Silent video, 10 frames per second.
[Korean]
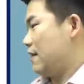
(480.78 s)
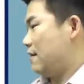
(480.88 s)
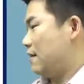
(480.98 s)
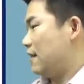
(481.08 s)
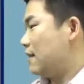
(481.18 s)

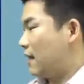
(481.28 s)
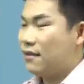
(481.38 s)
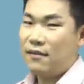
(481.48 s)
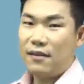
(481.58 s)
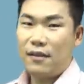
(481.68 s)
어,
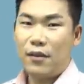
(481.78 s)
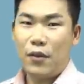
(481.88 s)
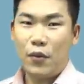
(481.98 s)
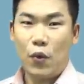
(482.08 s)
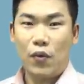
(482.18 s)
이러한
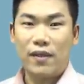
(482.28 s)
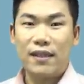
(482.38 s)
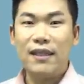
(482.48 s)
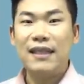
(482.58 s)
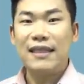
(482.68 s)

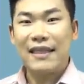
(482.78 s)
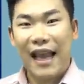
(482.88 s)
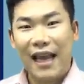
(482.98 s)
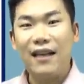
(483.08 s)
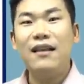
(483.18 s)
요건을
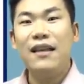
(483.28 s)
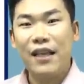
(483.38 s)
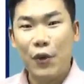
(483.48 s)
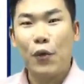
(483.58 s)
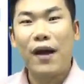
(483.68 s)
잘
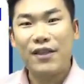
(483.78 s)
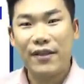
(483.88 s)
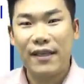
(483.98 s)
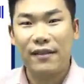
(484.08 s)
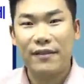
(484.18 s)

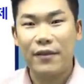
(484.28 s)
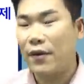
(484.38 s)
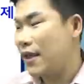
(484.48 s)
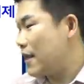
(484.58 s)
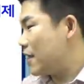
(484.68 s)
이용하셔야
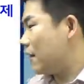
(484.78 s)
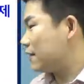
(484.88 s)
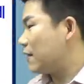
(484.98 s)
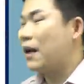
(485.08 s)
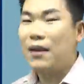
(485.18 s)
되거든요.
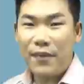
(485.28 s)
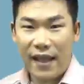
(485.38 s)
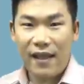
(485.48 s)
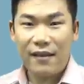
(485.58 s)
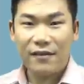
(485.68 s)
영상
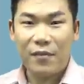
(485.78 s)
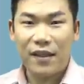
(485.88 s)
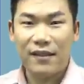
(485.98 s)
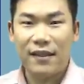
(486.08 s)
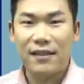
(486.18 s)
말미에
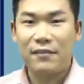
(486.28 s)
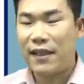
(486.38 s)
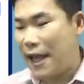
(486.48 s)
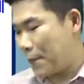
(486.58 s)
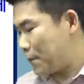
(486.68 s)

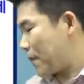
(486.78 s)
설명드리겠습니다.